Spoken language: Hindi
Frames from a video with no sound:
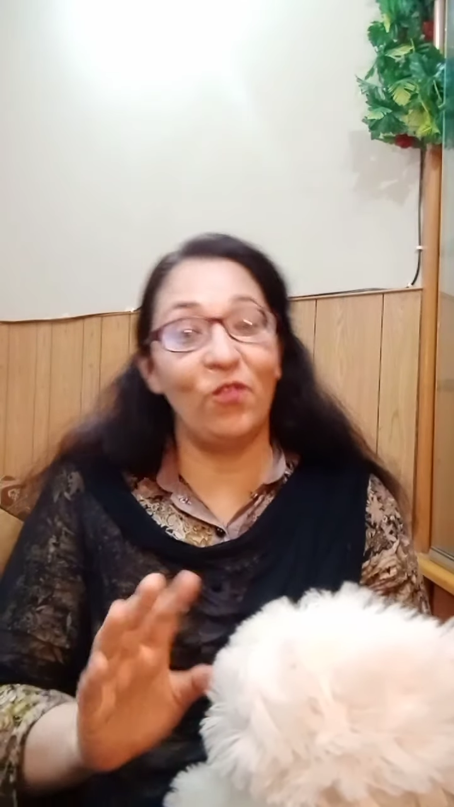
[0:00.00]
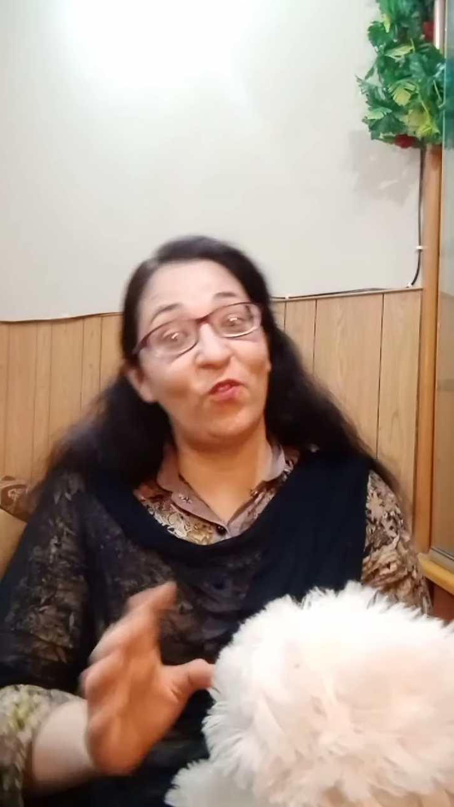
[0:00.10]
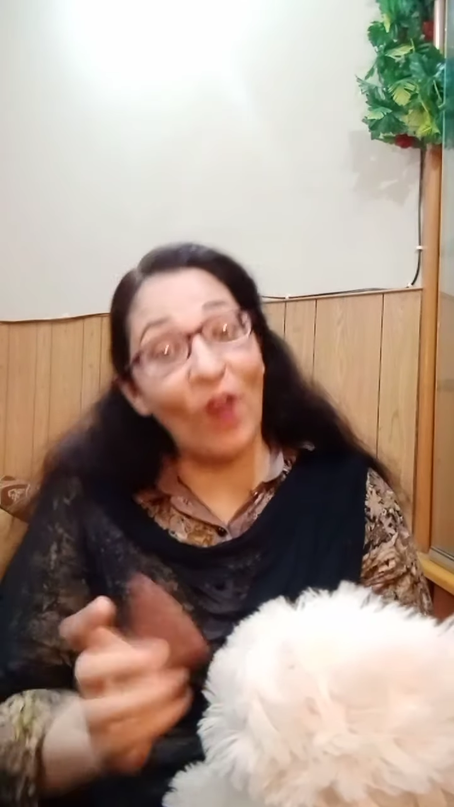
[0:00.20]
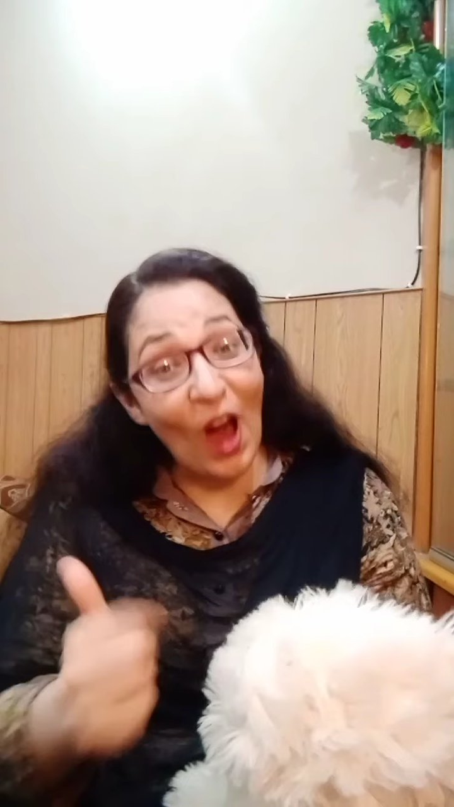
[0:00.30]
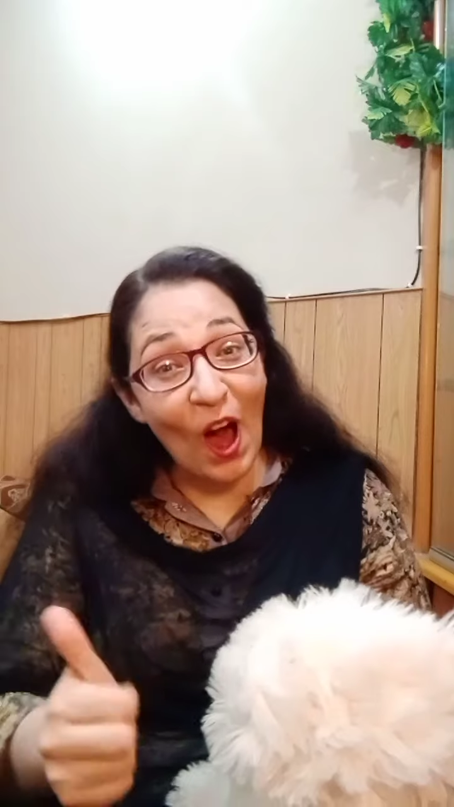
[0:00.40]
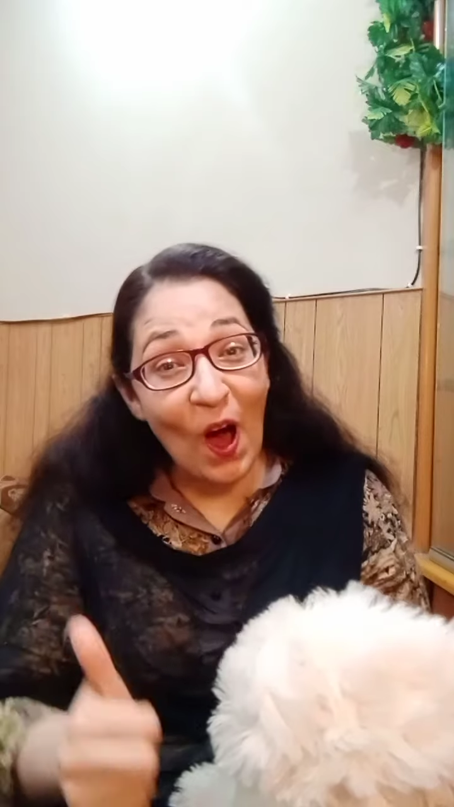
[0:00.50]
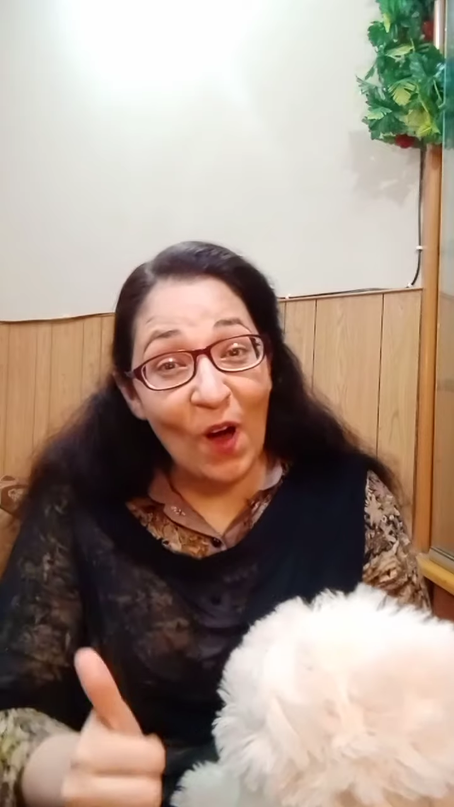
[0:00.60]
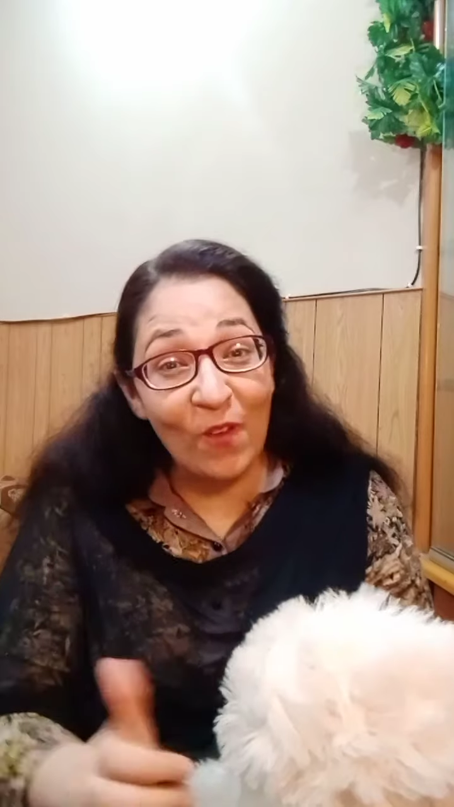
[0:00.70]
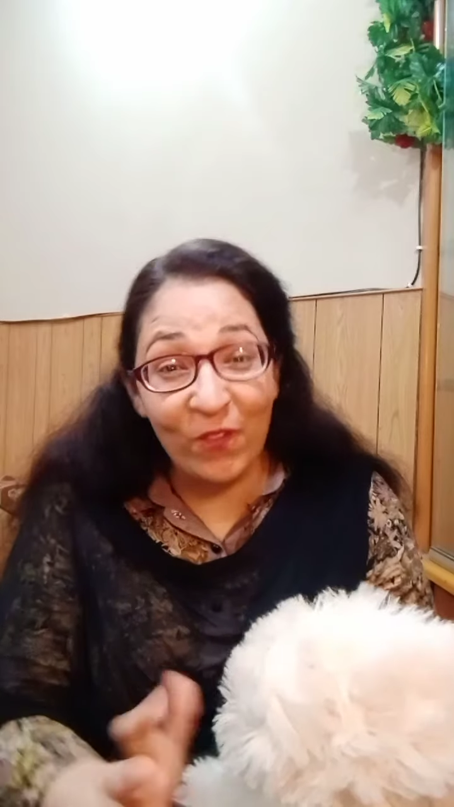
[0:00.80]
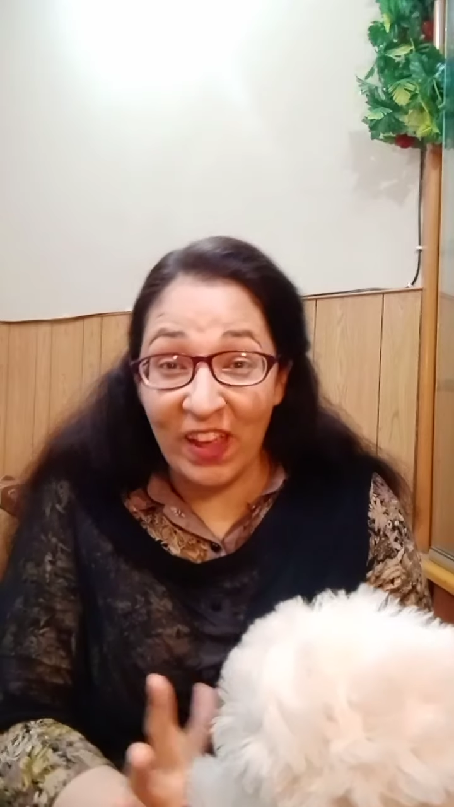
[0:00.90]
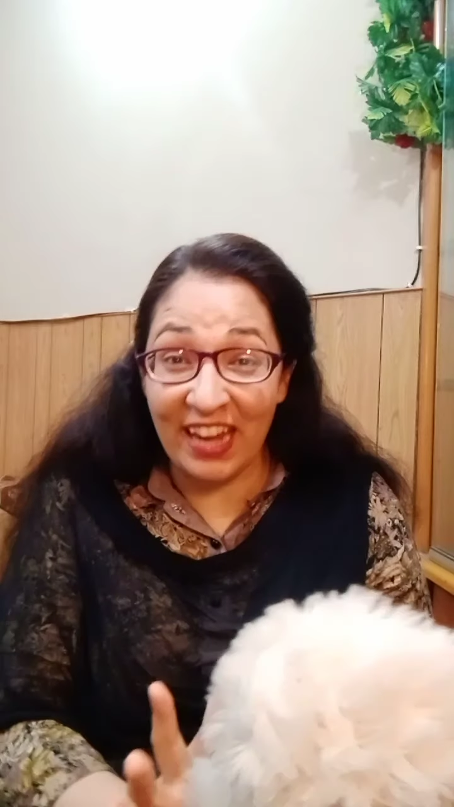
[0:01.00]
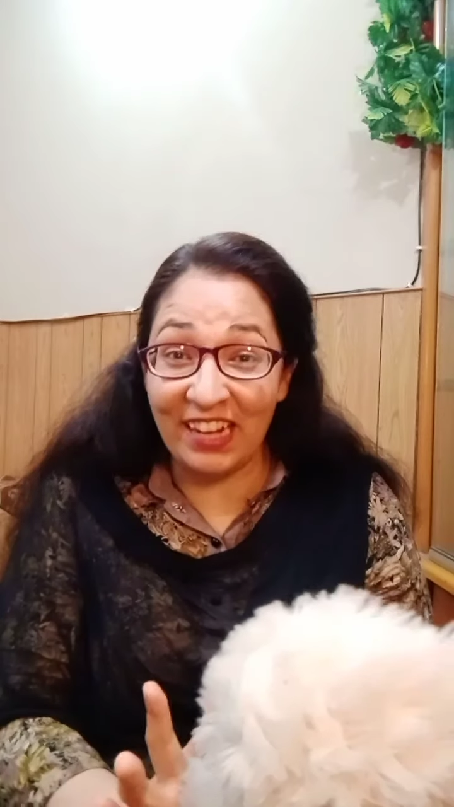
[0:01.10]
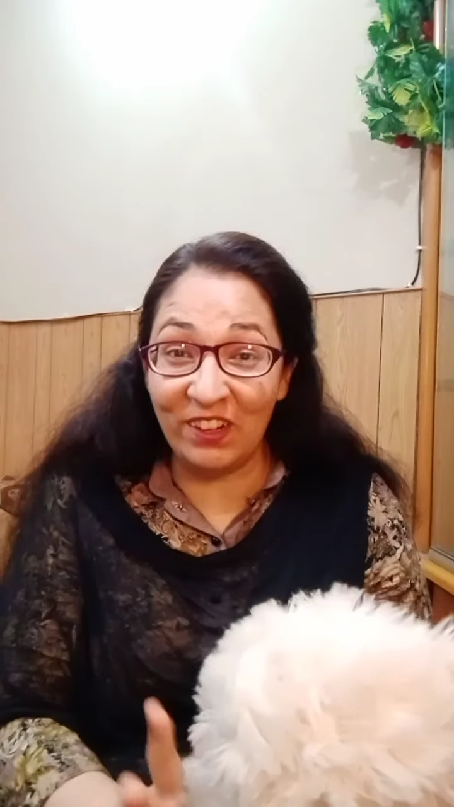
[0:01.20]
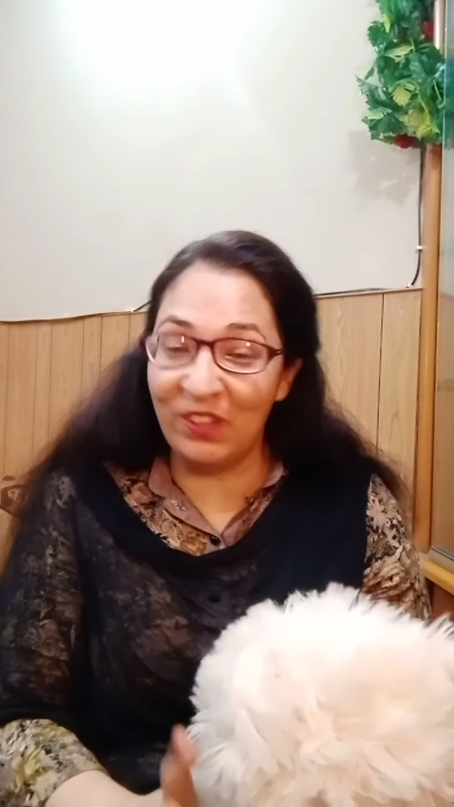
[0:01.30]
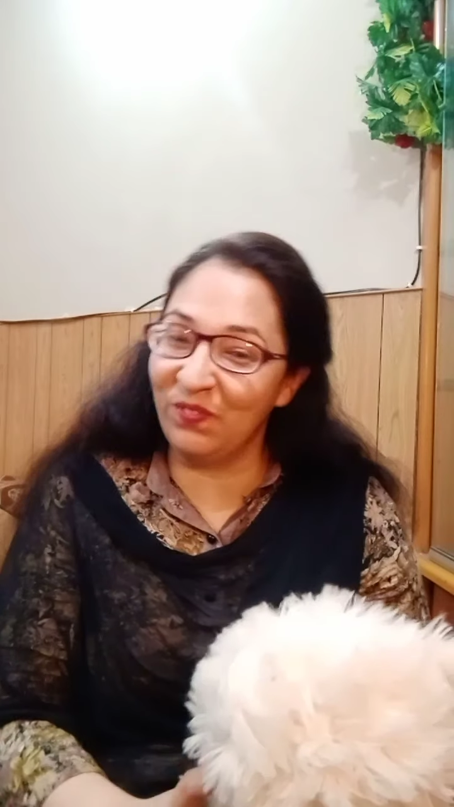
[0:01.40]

वाह वेरी गुड